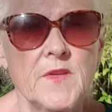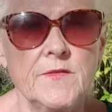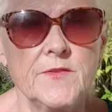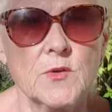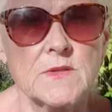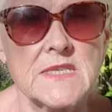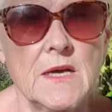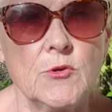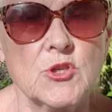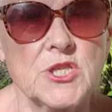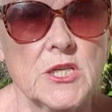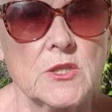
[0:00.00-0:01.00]
Wiązało
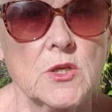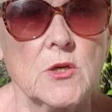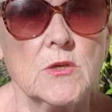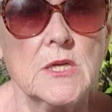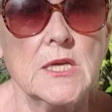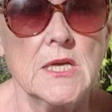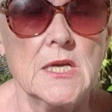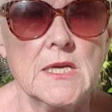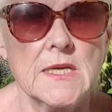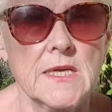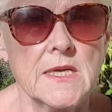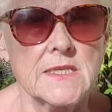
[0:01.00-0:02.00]
się to
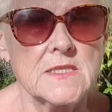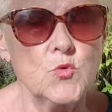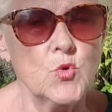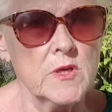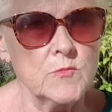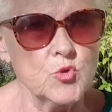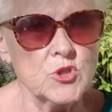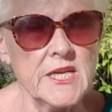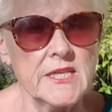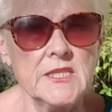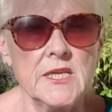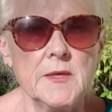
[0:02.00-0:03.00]
e, z długim
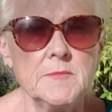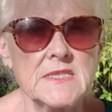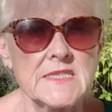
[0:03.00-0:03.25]
uczeniem,